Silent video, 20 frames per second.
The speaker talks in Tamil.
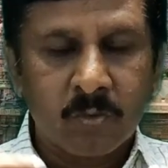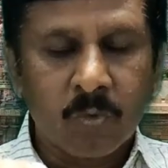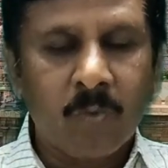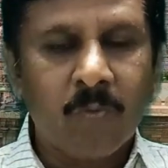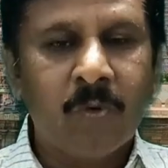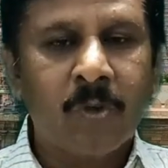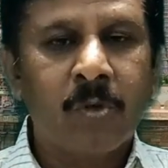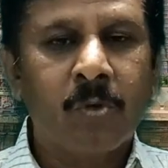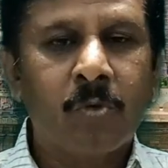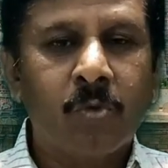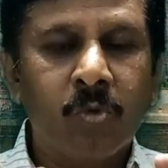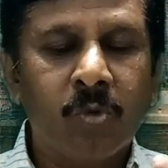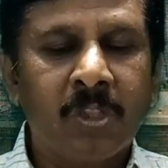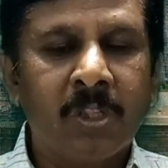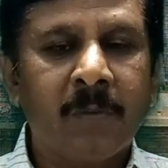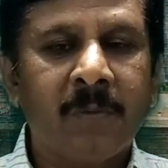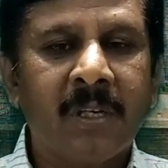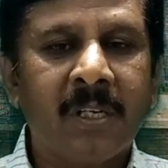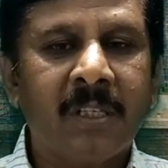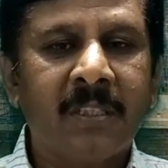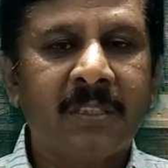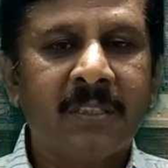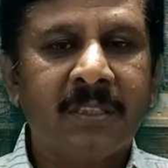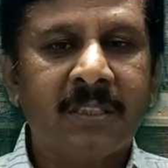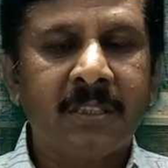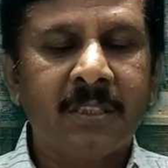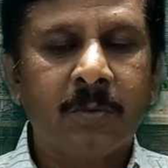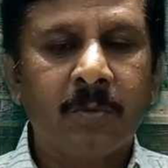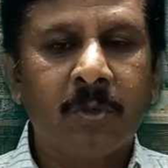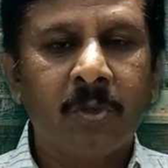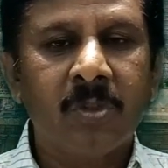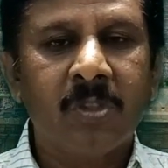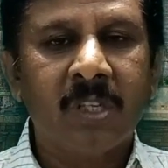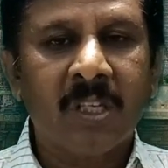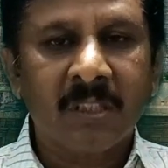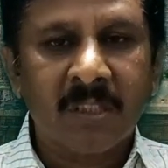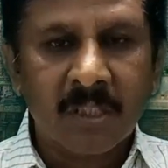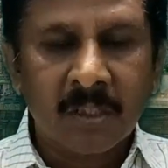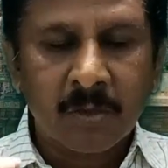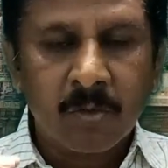ஒவ்வொரு கூட்டமாக திரிந்த பொழுது
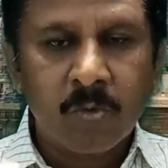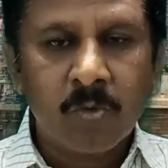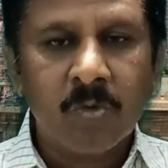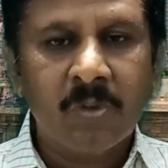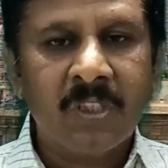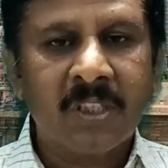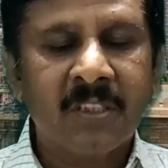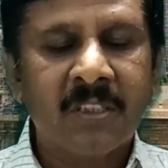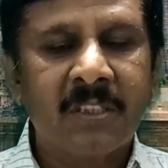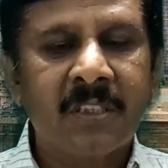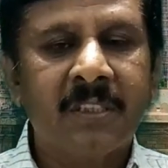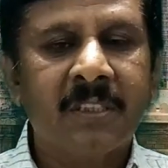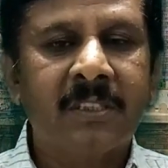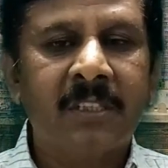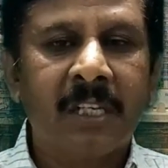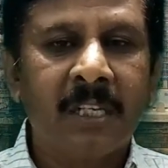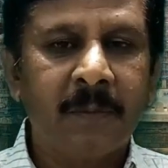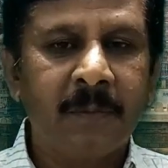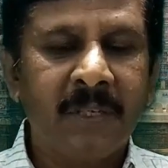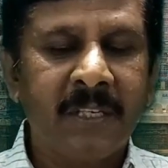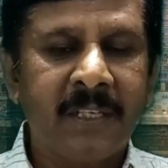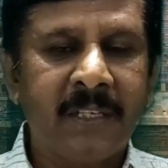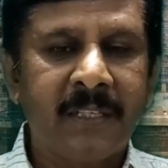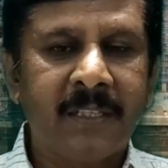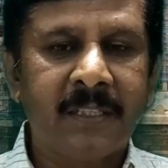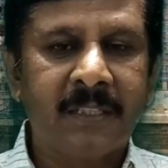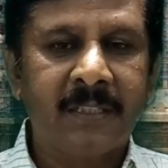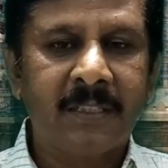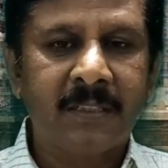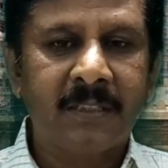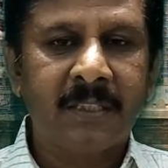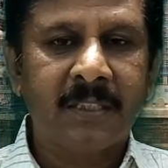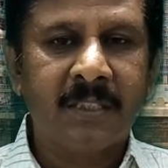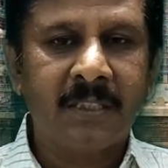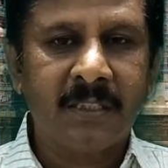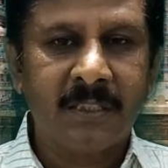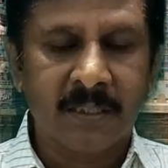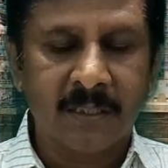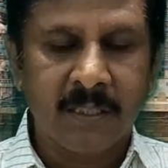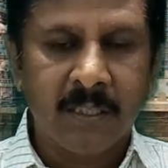அந்த கூட்டத்திற்கு தலைமையேற்று
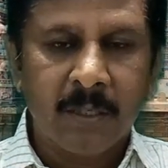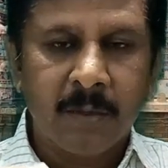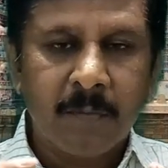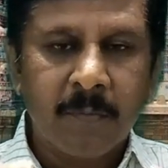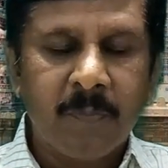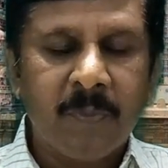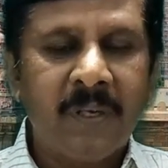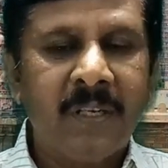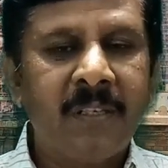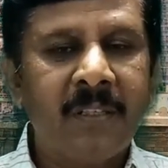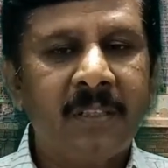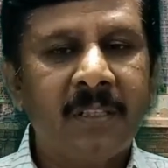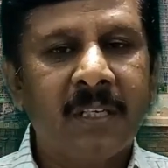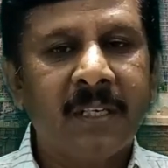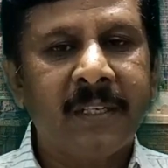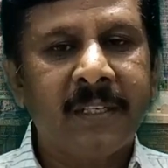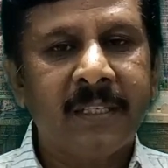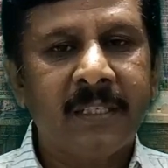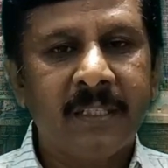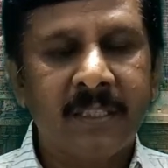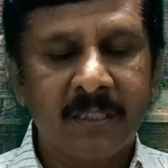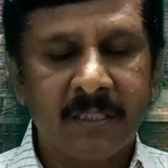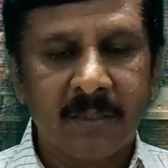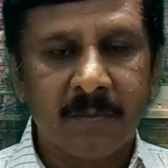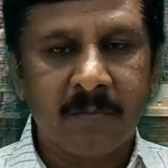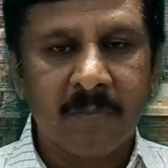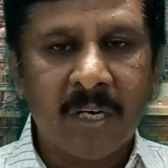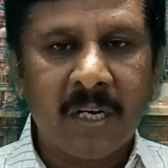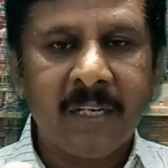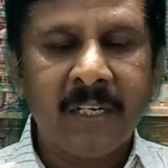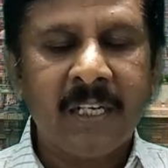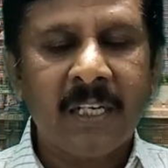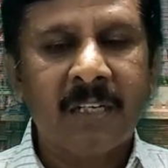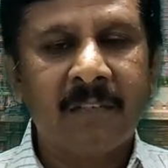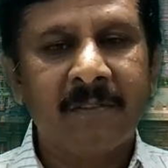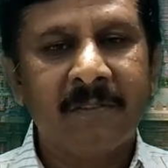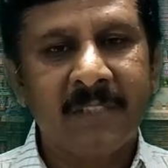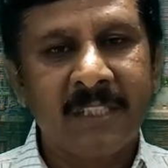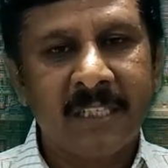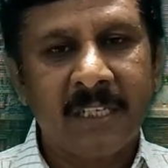இருந்தது பெண்தான் என்று
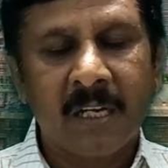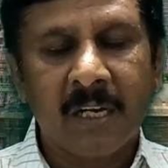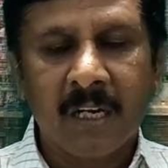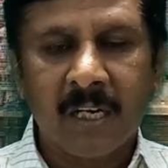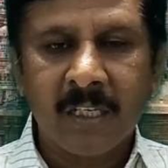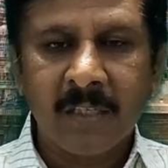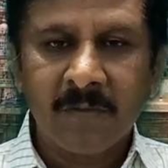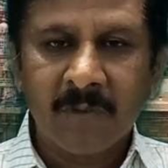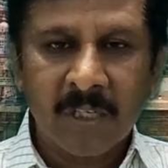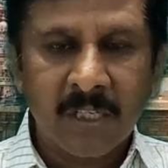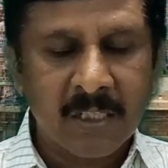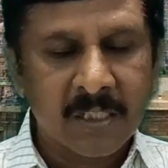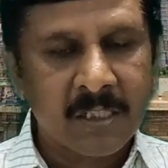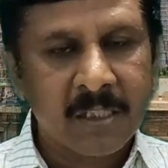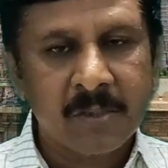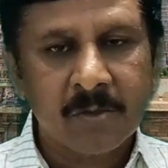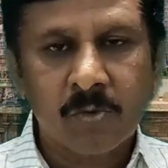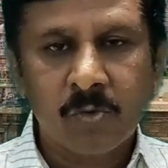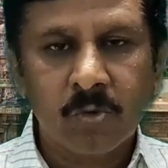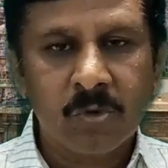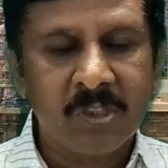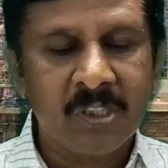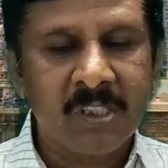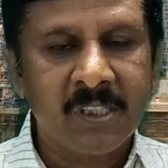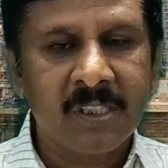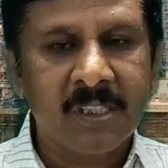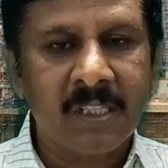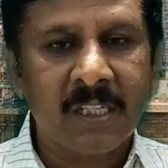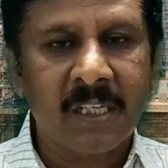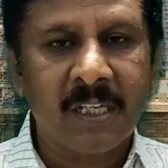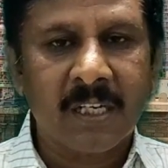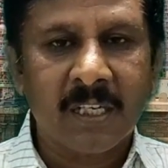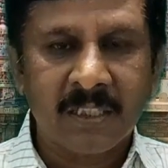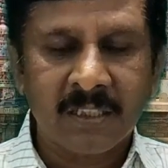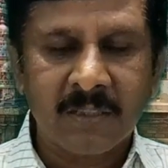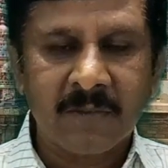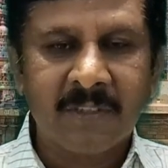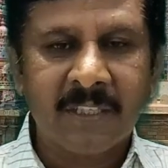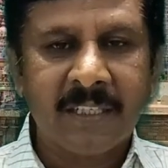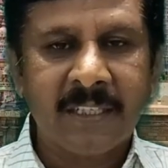மாநிலவியல் ஆய்வாளர்கள் கூறுகின்றனர்
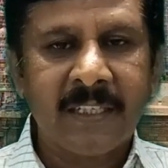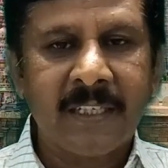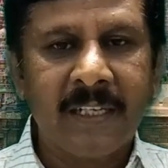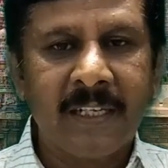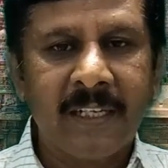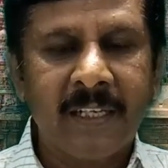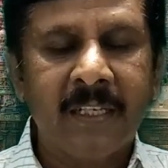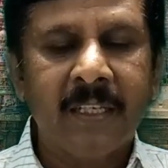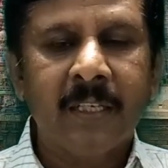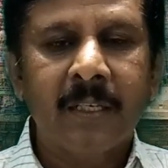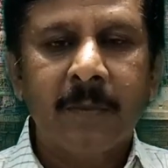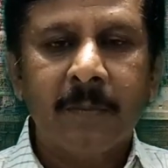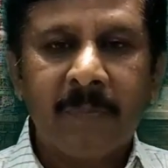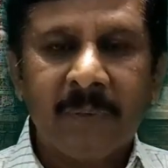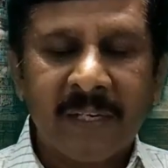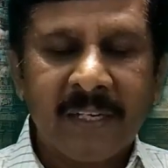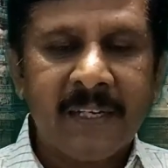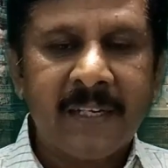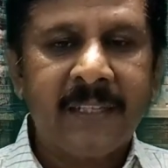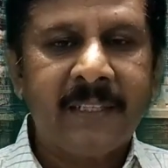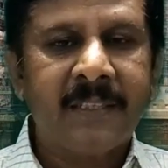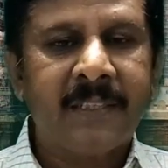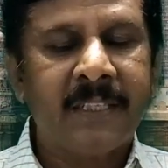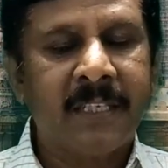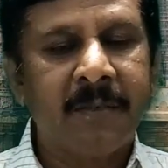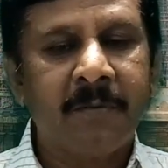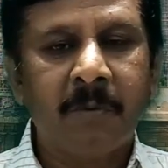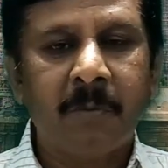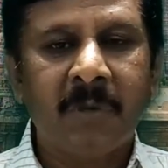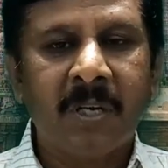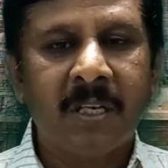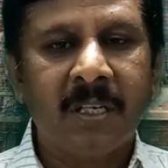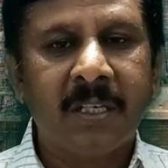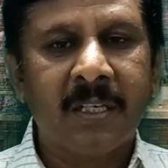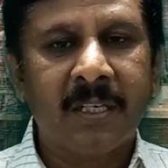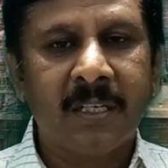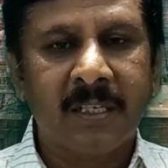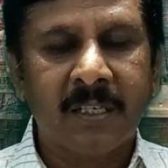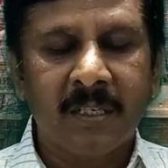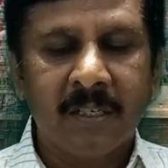அந்த வகையிலே பெண்ணை
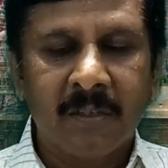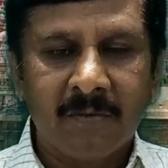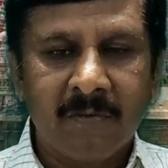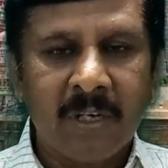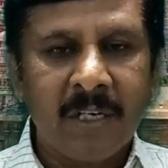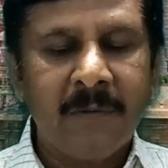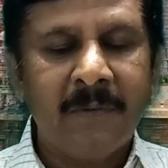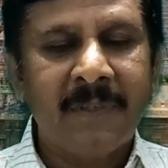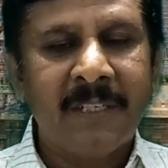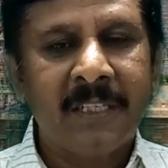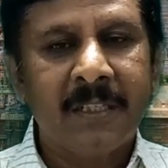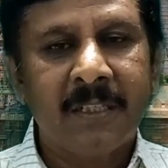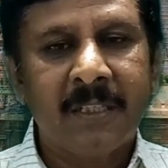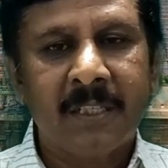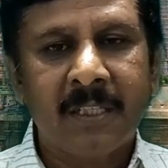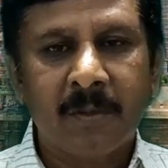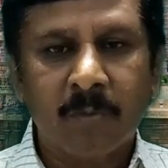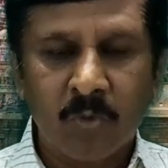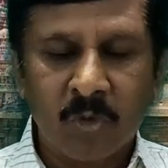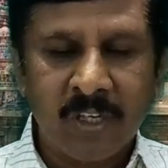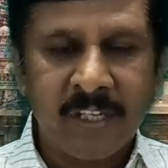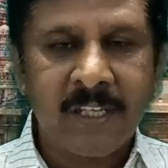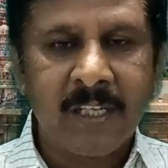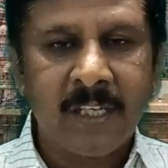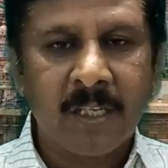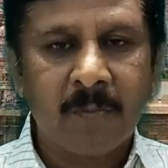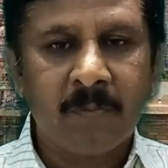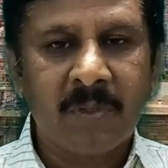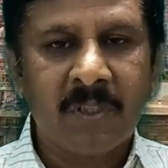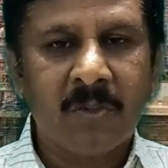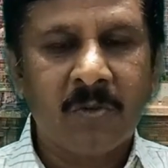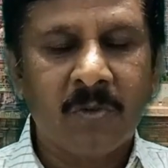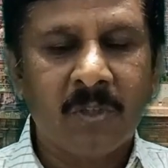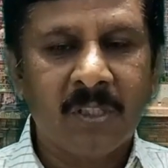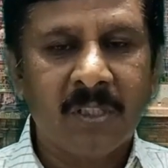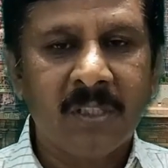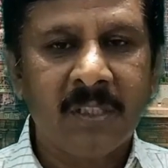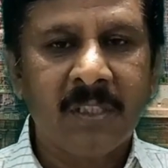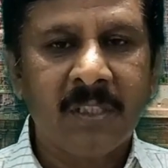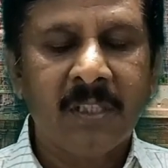தெய்வமாக வழிவிடுகின்ற முறை
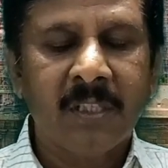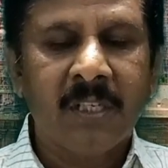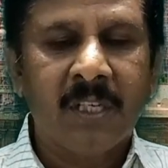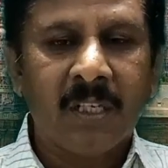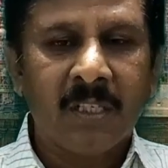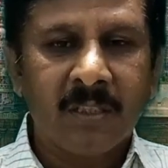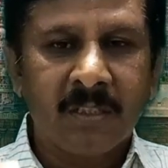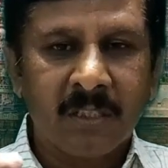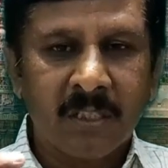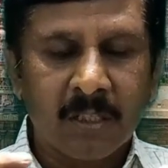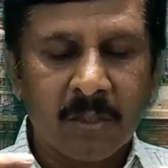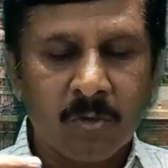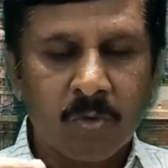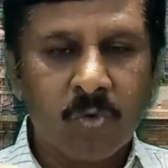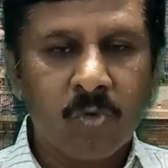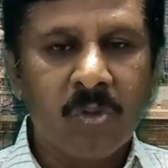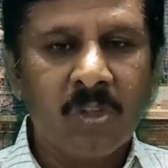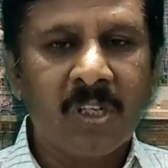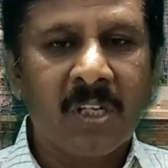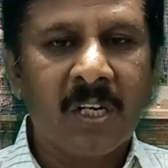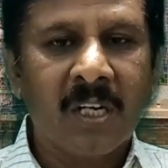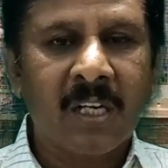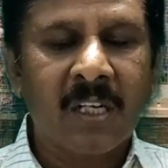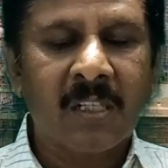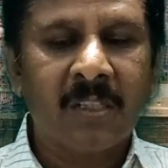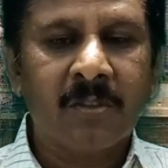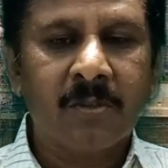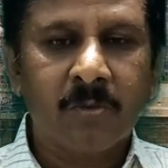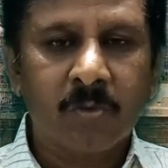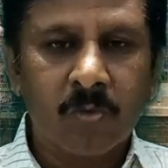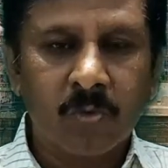ஏற்பட்டுள்ளது இந்த குழுக்களானது